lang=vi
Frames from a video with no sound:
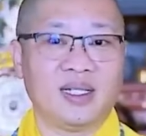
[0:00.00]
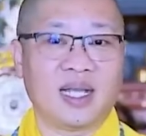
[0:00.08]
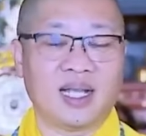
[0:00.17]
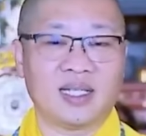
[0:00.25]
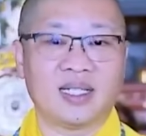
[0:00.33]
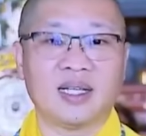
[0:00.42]

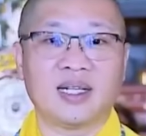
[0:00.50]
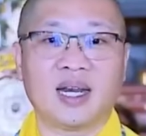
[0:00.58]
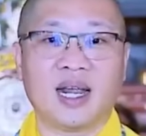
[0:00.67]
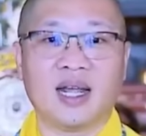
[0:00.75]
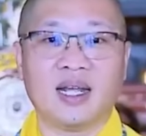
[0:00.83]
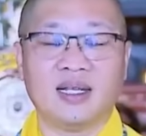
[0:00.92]
Ngài sinh
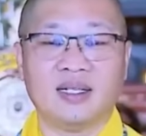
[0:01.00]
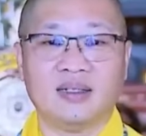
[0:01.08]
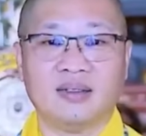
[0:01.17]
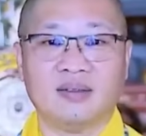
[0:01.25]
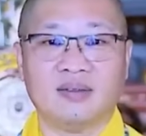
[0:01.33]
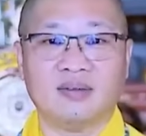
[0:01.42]
ra
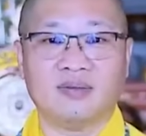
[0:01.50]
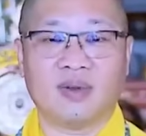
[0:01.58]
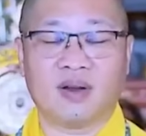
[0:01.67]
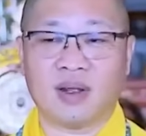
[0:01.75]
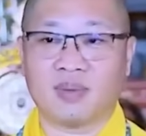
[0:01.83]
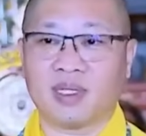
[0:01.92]

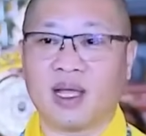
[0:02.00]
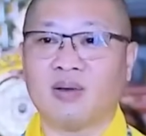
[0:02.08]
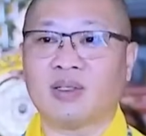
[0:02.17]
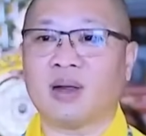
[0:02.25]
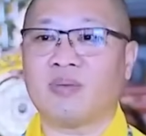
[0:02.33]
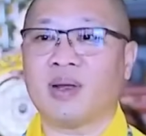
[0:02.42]
vào năm
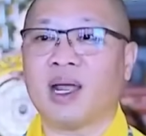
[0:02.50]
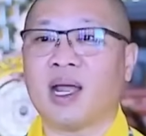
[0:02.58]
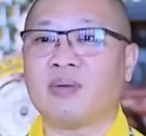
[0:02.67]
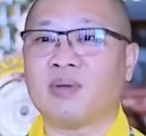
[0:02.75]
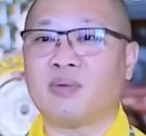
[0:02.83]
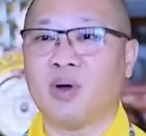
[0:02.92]
sáu trăm
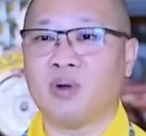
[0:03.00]
hai mươi